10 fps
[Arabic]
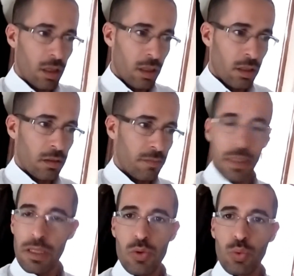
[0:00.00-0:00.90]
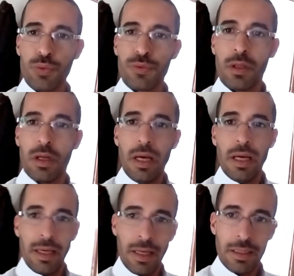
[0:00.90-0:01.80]
الفيلسوف
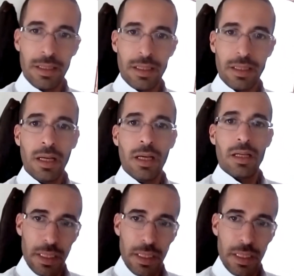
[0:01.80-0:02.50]
هنري